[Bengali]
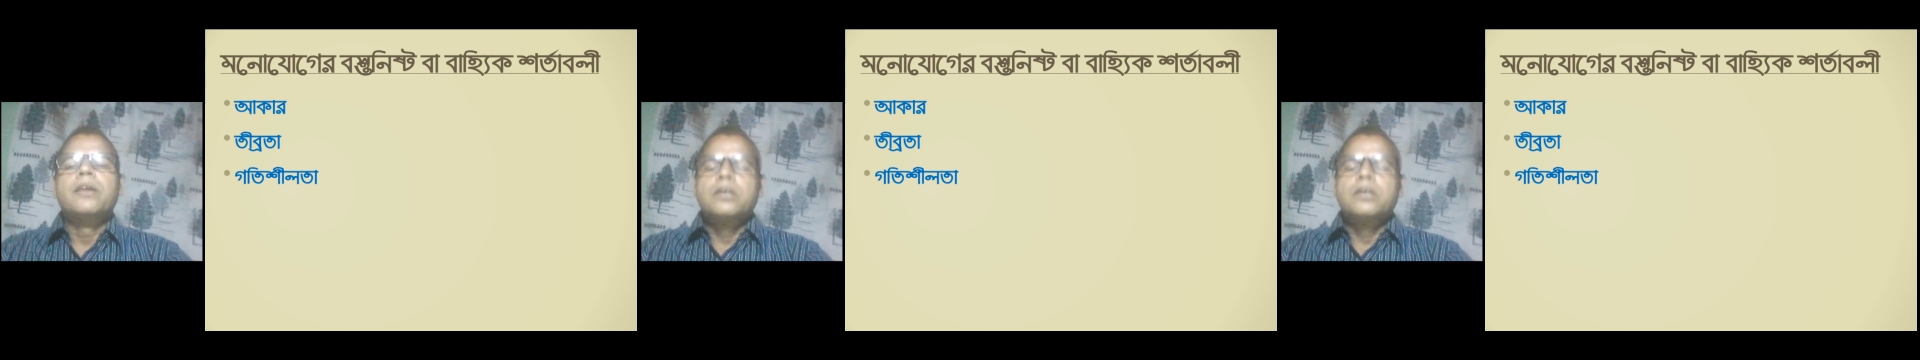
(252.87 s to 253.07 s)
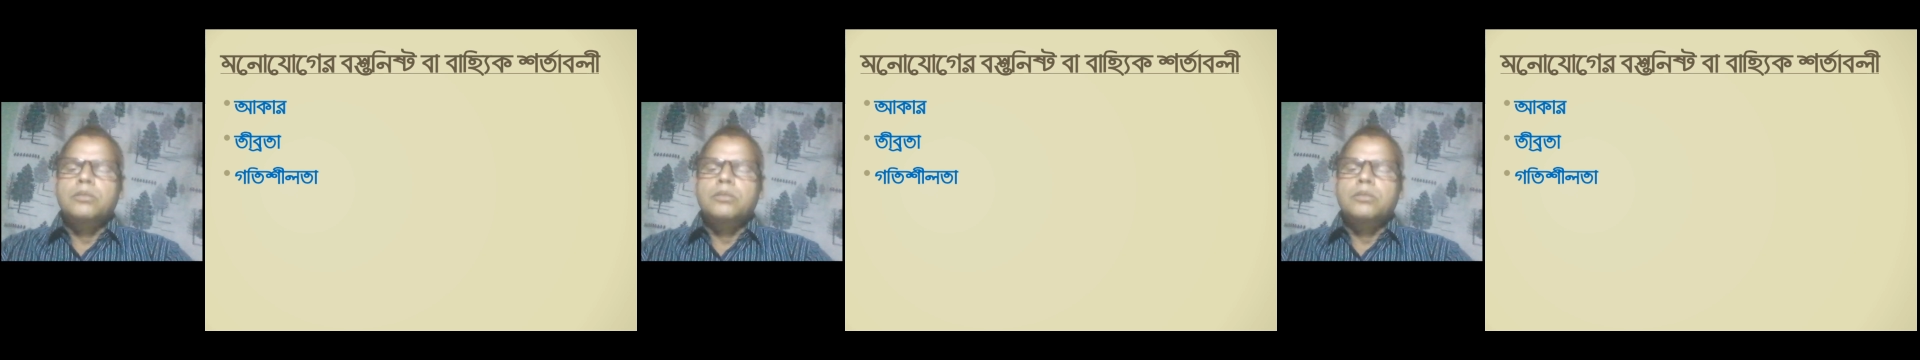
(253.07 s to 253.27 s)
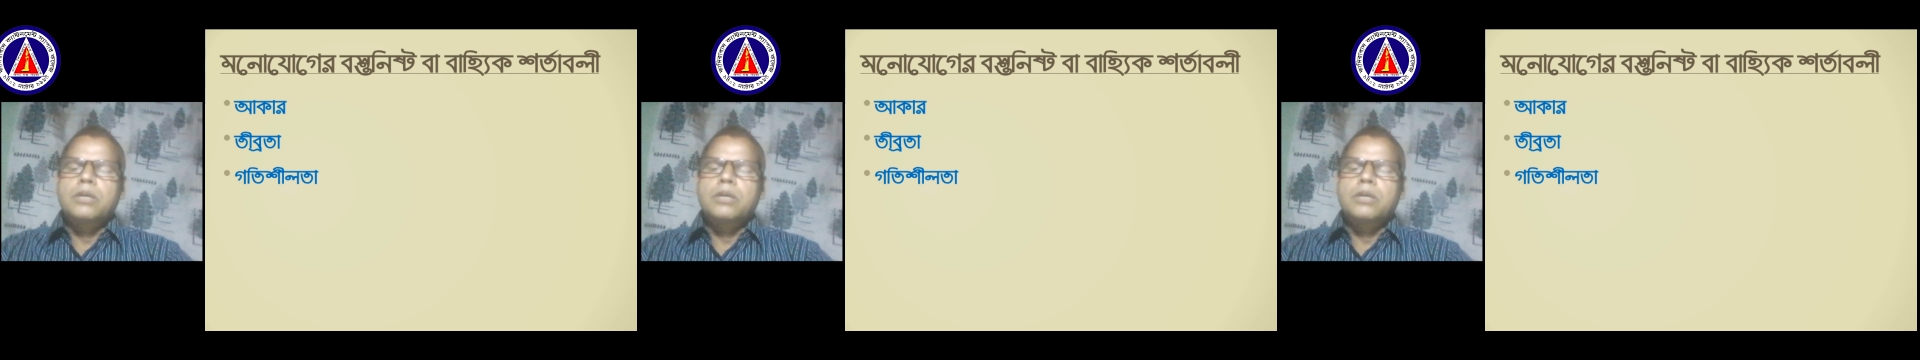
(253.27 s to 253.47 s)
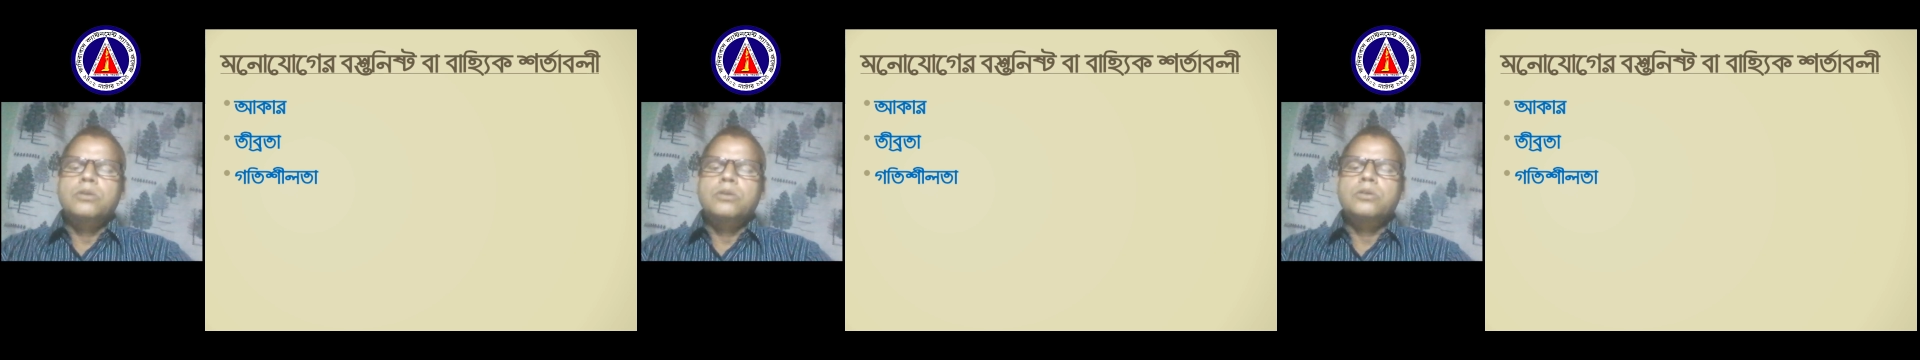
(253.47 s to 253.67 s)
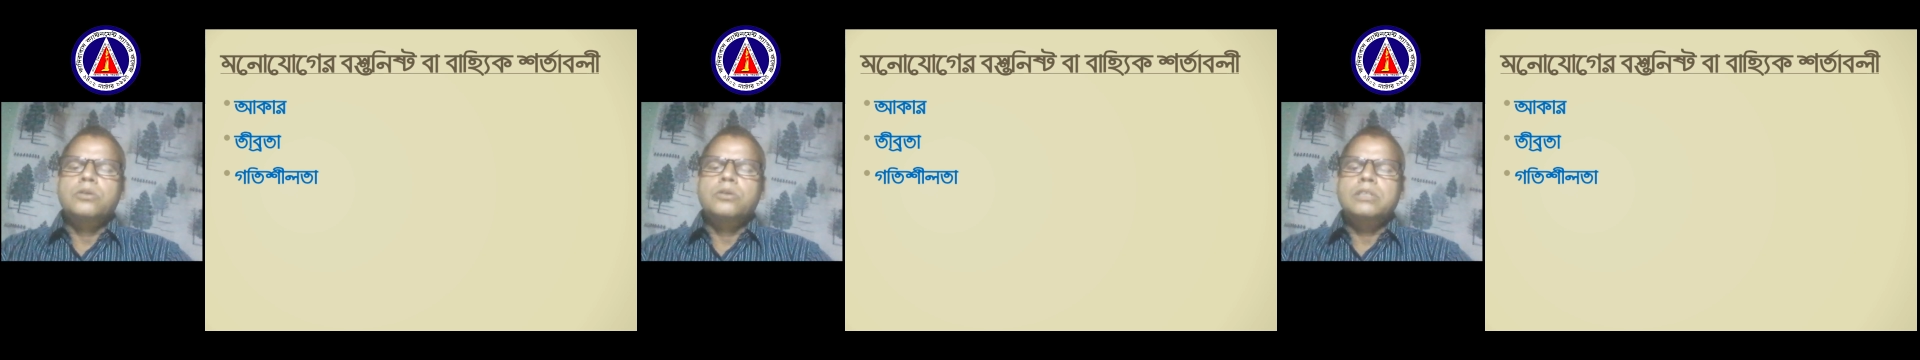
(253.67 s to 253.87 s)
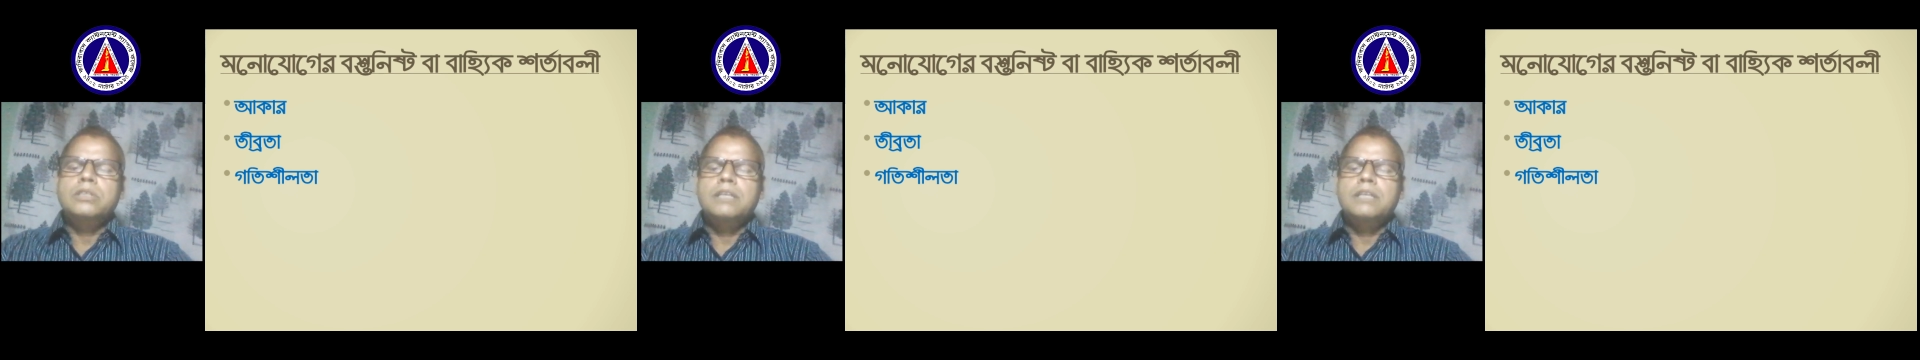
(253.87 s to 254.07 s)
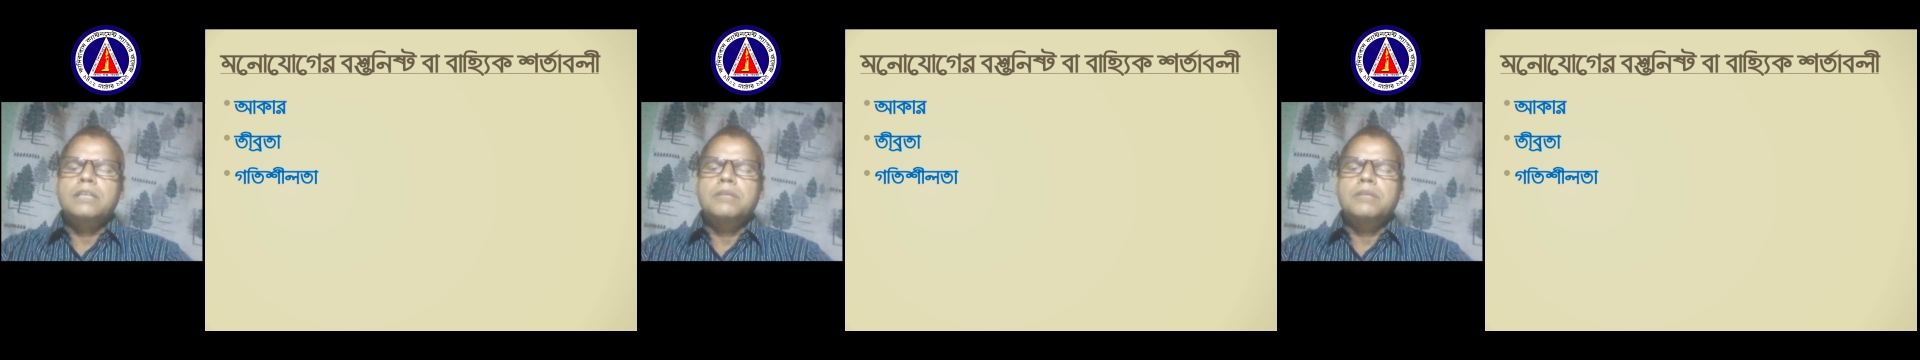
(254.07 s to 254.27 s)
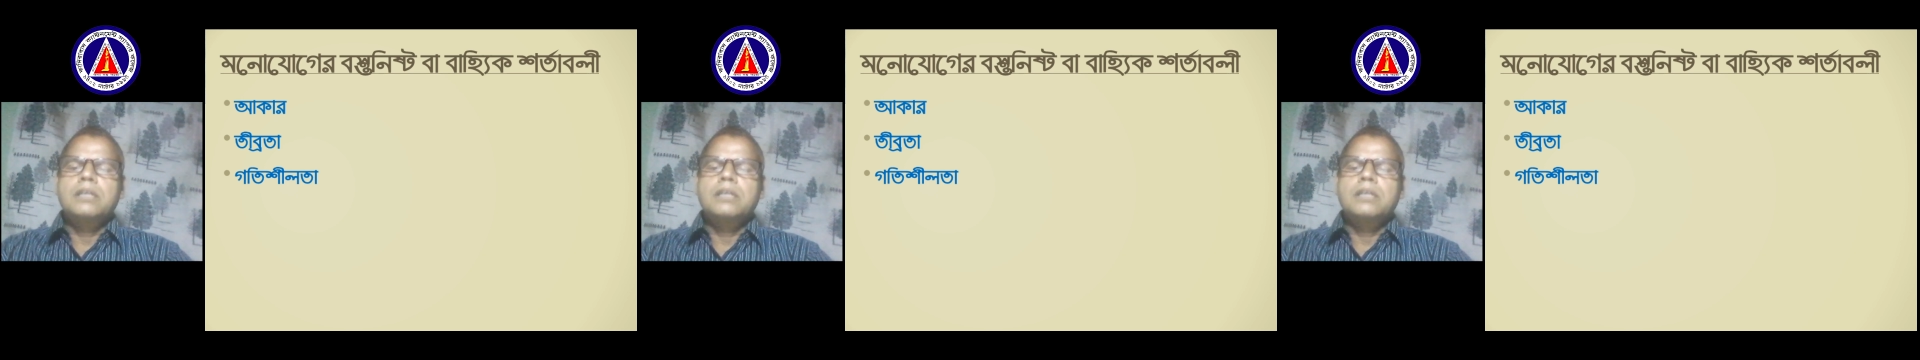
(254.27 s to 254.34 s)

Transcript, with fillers: তোমরা লক্ষ্য করে থাকবা